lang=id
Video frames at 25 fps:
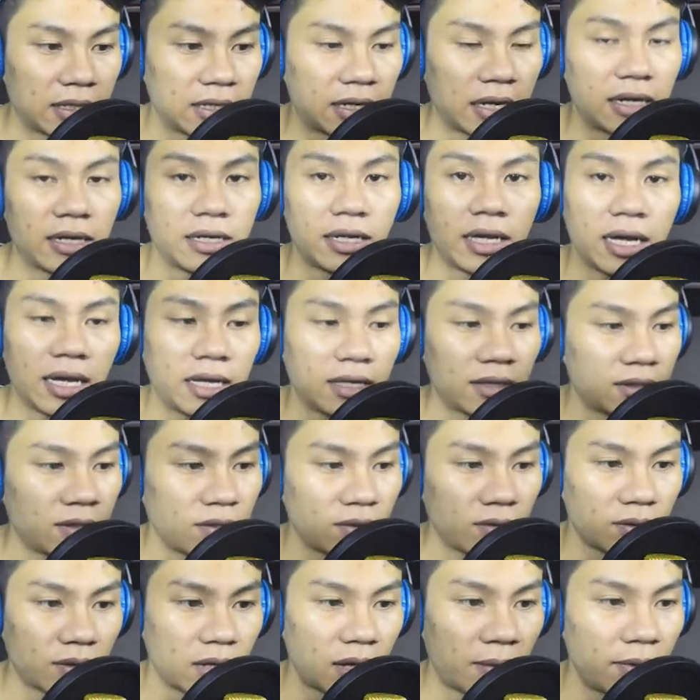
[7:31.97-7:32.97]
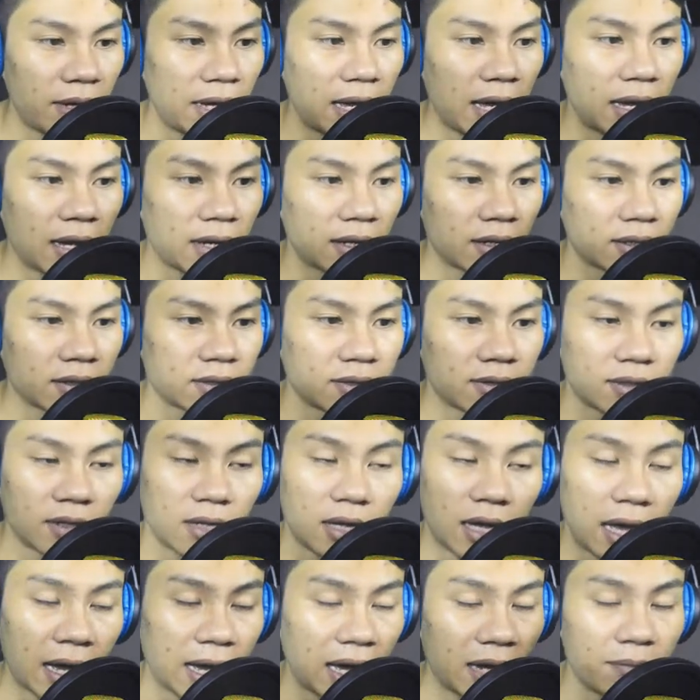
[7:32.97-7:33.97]
dan dia ter, apa
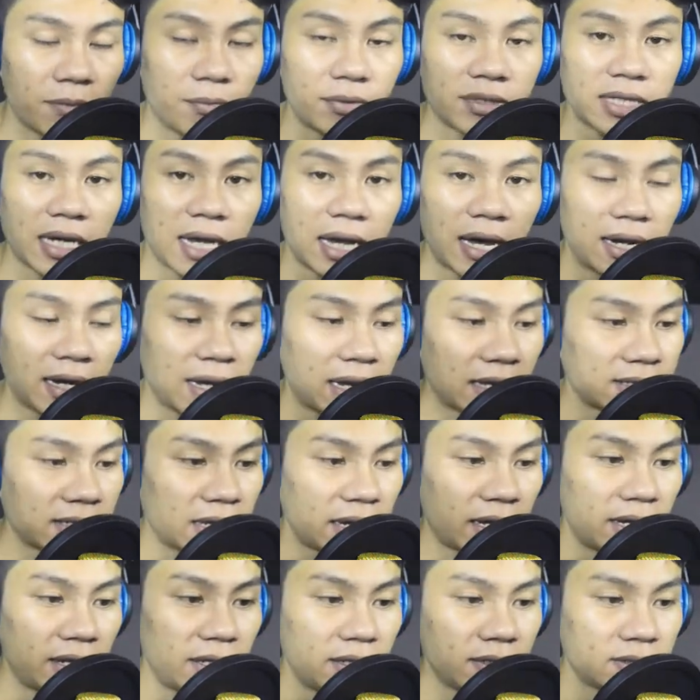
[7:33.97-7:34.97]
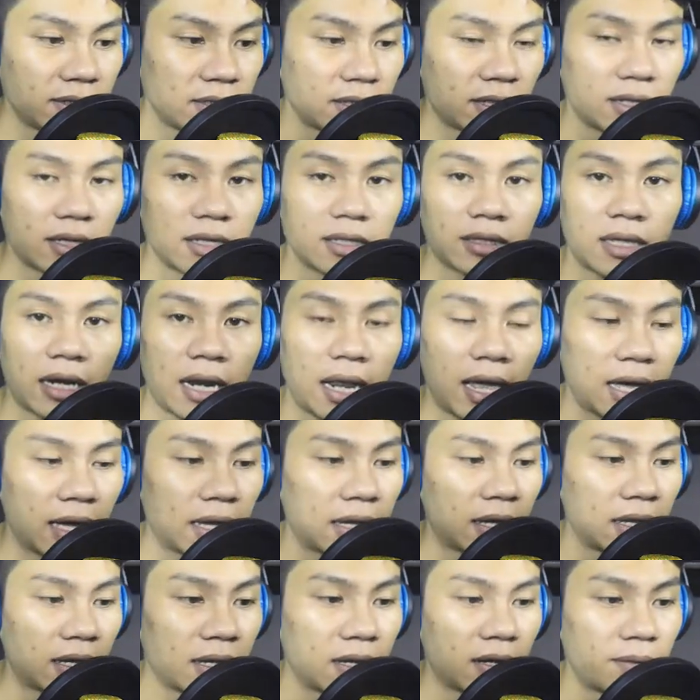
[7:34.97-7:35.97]
akan memecahkan kaca ini setelah